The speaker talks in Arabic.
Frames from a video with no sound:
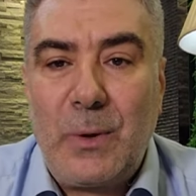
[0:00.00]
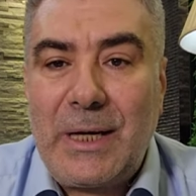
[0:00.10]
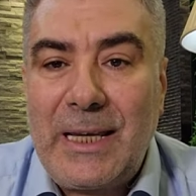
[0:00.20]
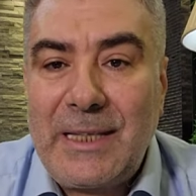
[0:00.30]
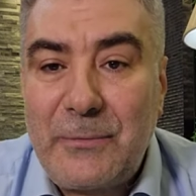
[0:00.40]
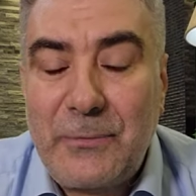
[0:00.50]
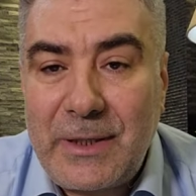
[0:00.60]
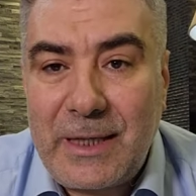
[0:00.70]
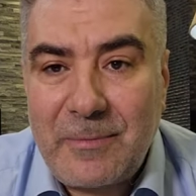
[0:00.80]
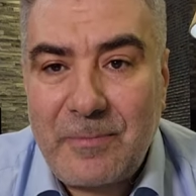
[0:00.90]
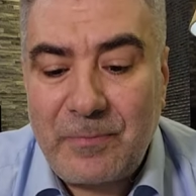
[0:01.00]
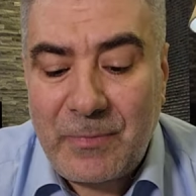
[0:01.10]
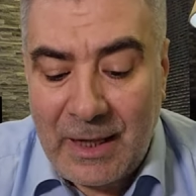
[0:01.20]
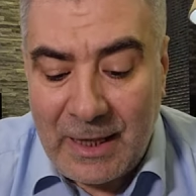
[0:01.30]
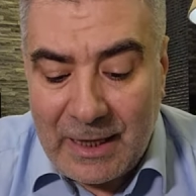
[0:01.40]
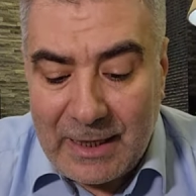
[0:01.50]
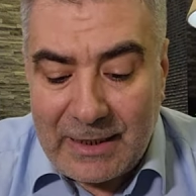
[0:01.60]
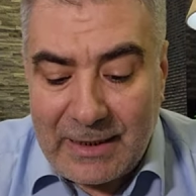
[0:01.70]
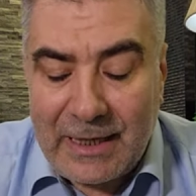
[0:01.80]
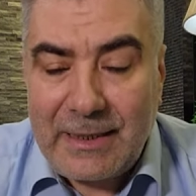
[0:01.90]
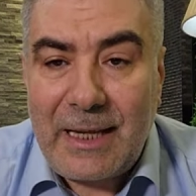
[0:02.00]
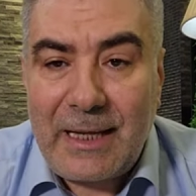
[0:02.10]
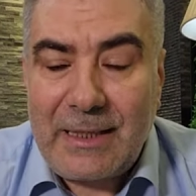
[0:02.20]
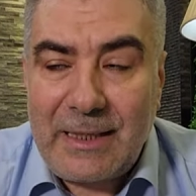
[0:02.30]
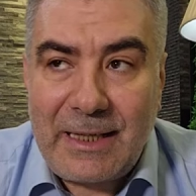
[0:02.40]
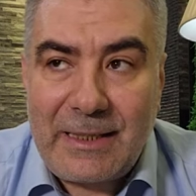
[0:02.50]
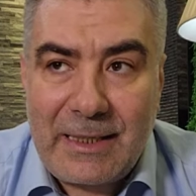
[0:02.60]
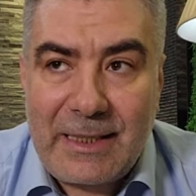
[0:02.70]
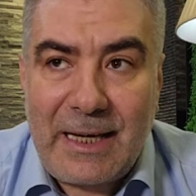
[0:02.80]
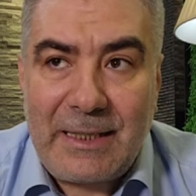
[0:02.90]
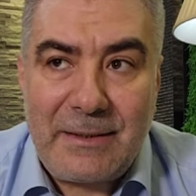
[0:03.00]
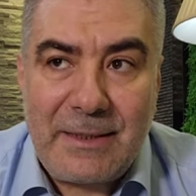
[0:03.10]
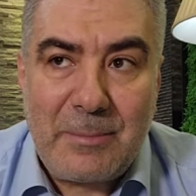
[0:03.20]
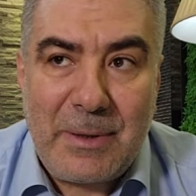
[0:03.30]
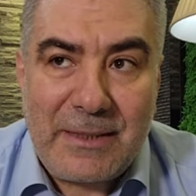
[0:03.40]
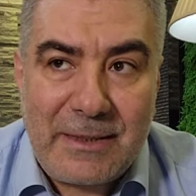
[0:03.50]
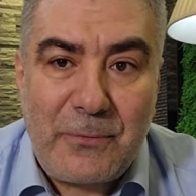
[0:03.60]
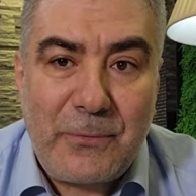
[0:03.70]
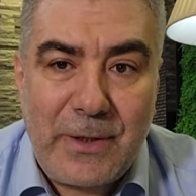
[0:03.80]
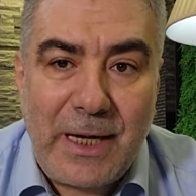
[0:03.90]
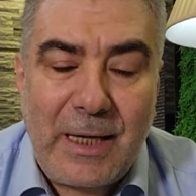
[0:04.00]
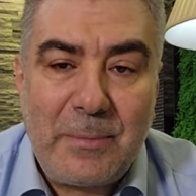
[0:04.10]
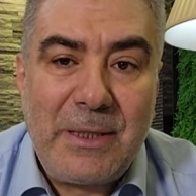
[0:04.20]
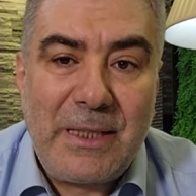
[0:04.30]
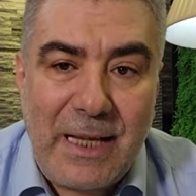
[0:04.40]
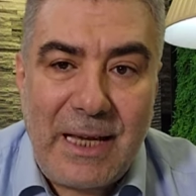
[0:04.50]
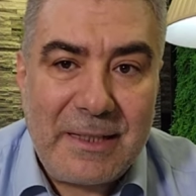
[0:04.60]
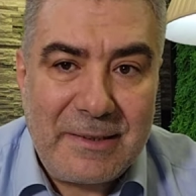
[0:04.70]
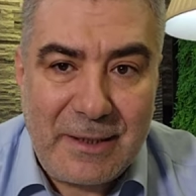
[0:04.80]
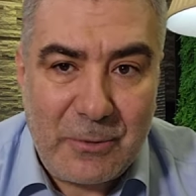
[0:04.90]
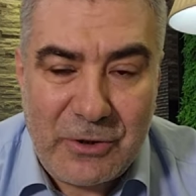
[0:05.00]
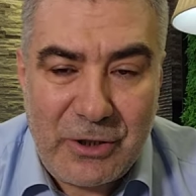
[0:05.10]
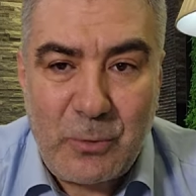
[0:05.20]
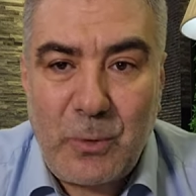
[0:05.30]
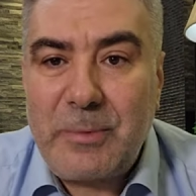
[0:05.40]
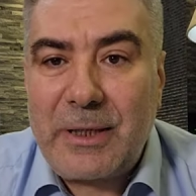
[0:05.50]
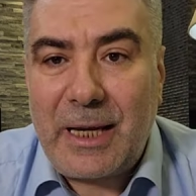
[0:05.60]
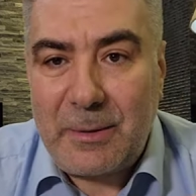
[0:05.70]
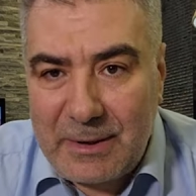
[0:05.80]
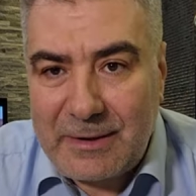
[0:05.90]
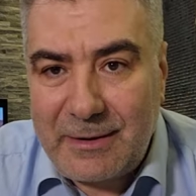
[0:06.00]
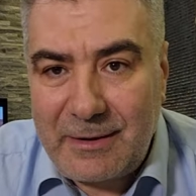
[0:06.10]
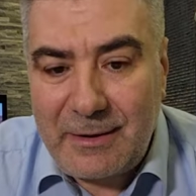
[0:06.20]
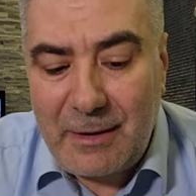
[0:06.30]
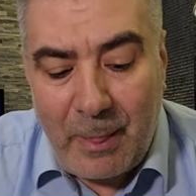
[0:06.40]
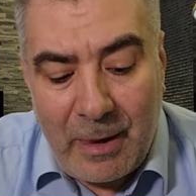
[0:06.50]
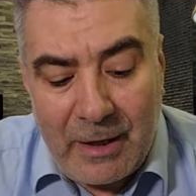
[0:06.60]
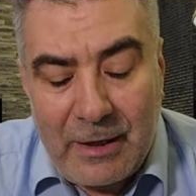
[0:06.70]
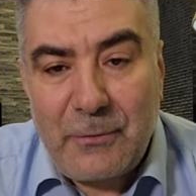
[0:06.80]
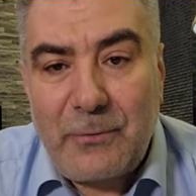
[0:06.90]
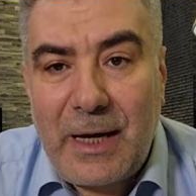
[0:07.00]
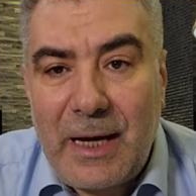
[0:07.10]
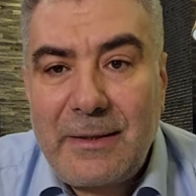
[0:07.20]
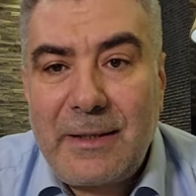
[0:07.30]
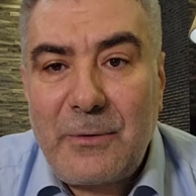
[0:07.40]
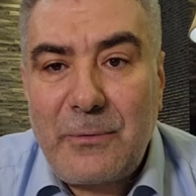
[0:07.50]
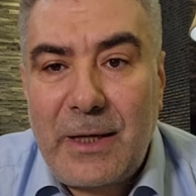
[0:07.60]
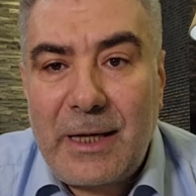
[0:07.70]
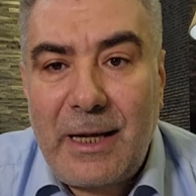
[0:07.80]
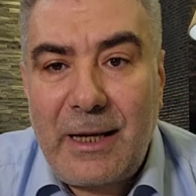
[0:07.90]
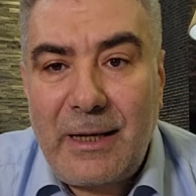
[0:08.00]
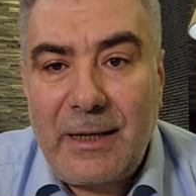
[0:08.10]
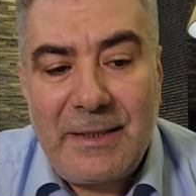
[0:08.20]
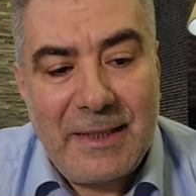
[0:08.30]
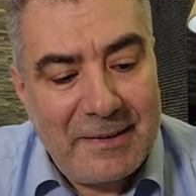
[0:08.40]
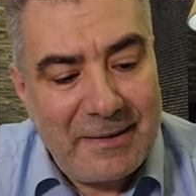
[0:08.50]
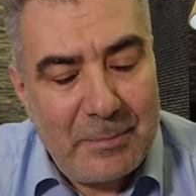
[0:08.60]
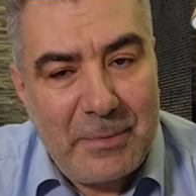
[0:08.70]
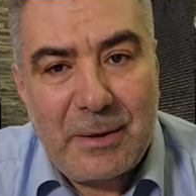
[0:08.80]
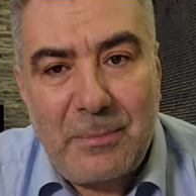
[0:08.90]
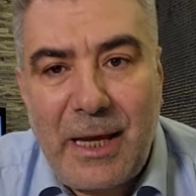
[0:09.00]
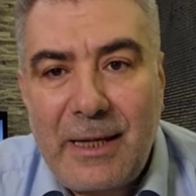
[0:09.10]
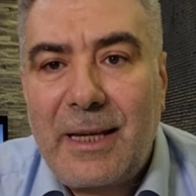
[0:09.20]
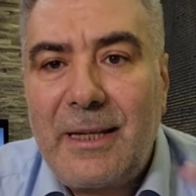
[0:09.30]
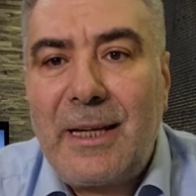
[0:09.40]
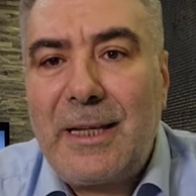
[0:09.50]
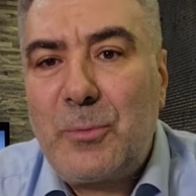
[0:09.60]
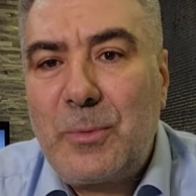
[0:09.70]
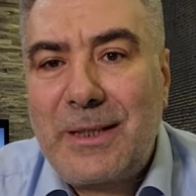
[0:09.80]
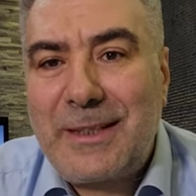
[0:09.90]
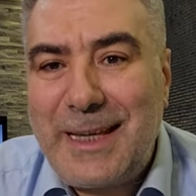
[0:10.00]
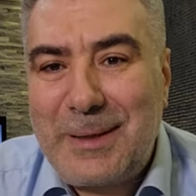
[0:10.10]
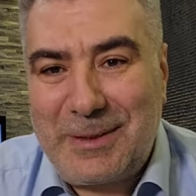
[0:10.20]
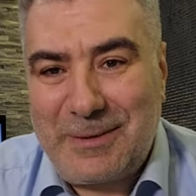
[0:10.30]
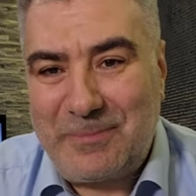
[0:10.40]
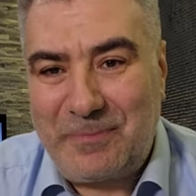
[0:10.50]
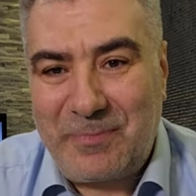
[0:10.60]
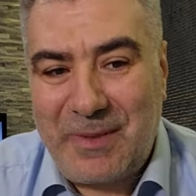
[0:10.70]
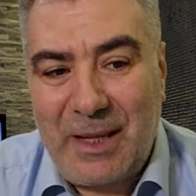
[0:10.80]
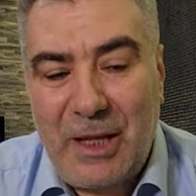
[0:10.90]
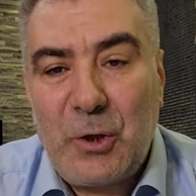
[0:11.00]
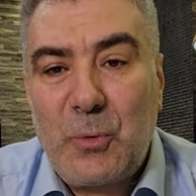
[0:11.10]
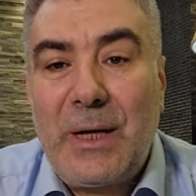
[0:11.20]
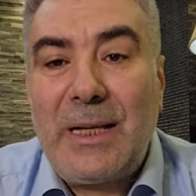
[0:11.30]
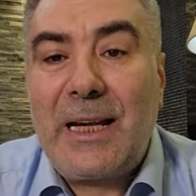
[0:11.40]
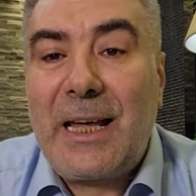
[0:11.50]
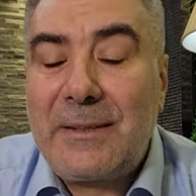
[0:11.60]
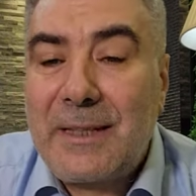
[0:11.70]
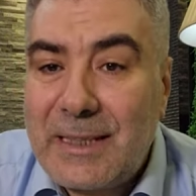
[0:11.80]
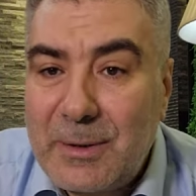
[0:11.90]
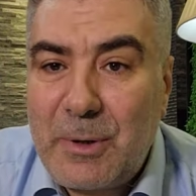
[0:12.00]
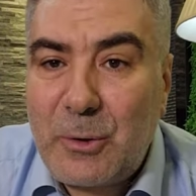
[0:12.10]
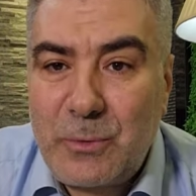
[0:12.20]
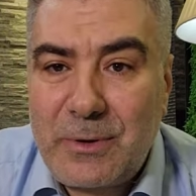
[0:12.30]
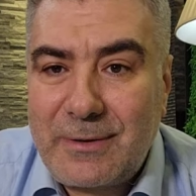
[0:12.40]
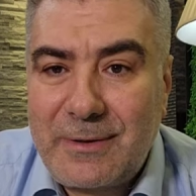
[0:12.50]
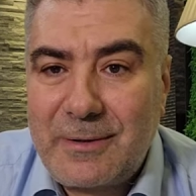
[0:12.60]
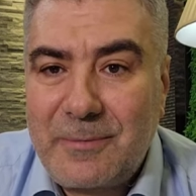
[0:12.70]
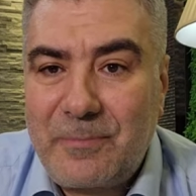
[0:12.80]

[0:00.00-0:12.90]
ولا يفنى لأن لأنك عندما تفرح بالله عز وجل وبرحمته فهذا الفرح يستمر معك إلى يوم القيامة وإلى لحظة الموت